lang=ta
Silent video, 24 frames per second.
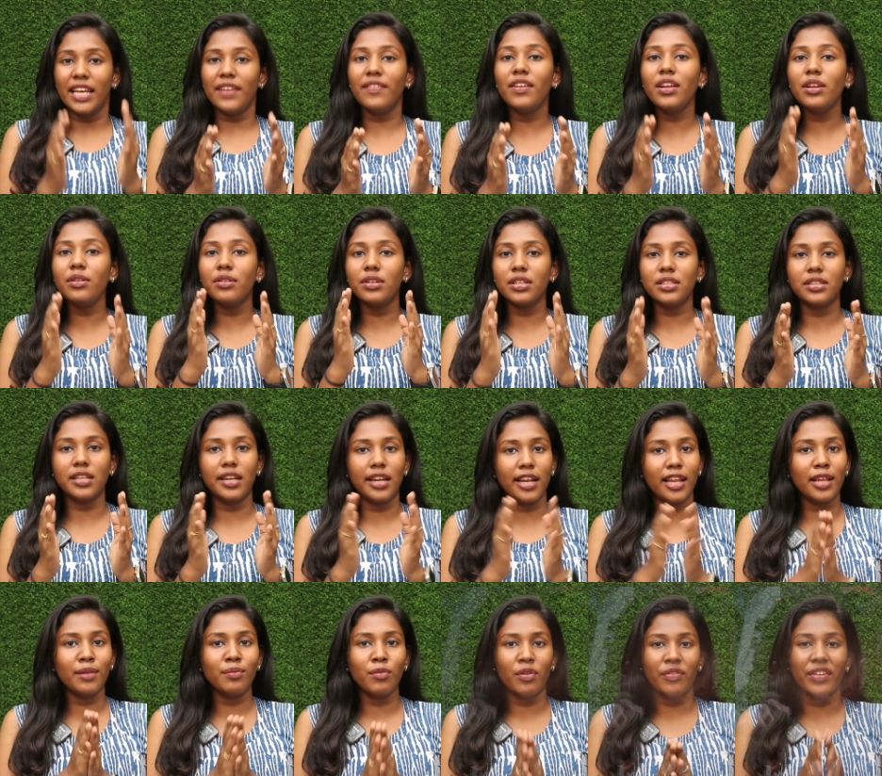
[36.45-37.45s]
இவர் ஒரு
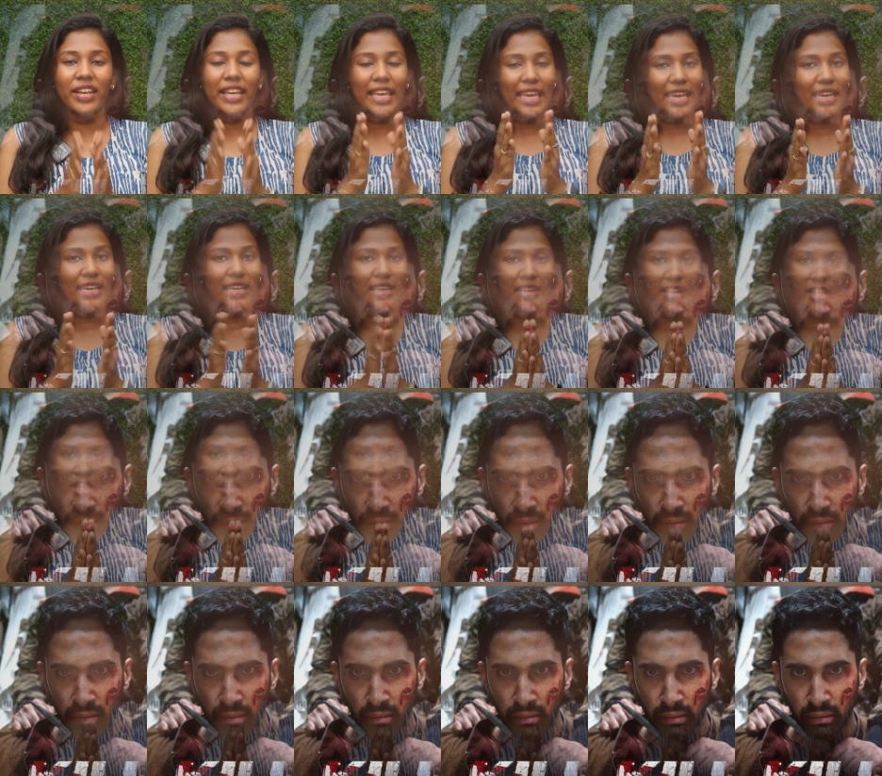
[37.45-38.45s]
த்ரில்லர் மூவி கில்ன்றதை
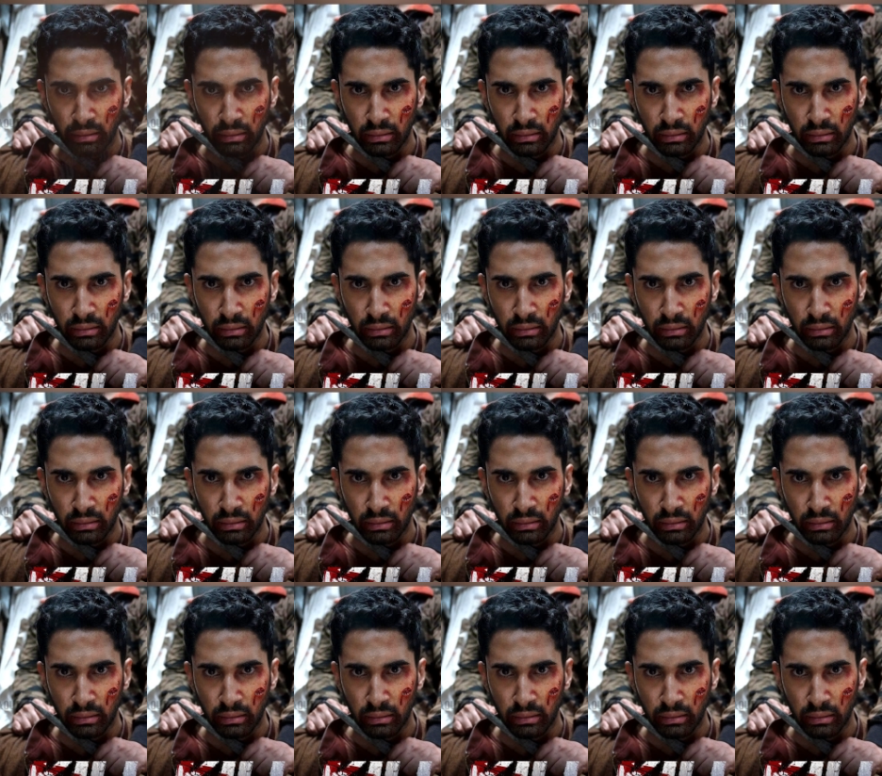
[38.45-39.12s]
ப்ரொடியூஸ் பண்ண போறாரு